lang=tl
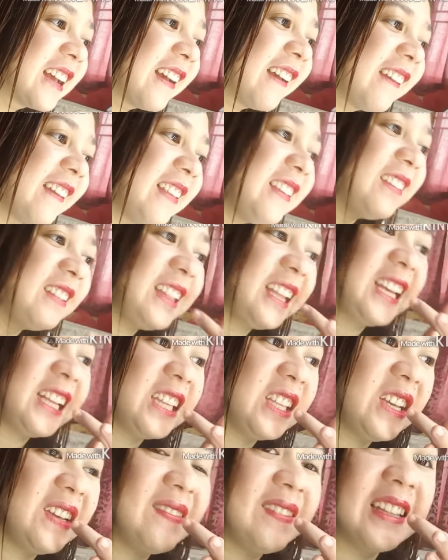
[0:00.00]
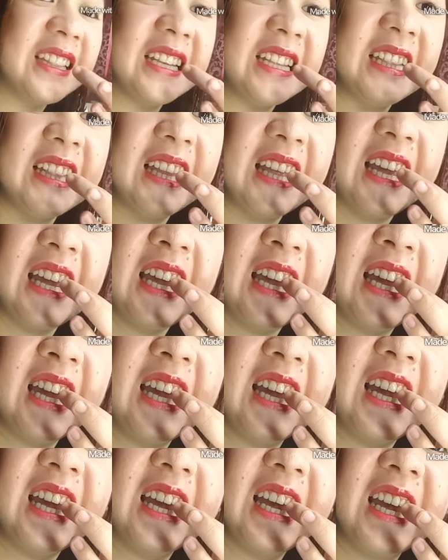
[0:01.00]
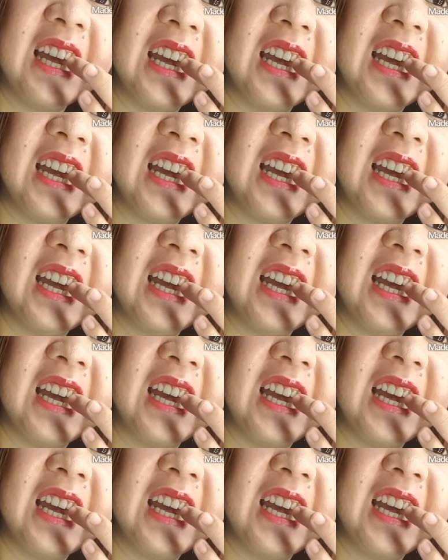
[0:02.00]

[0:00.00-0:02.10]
Ayan yung dito yung matindi.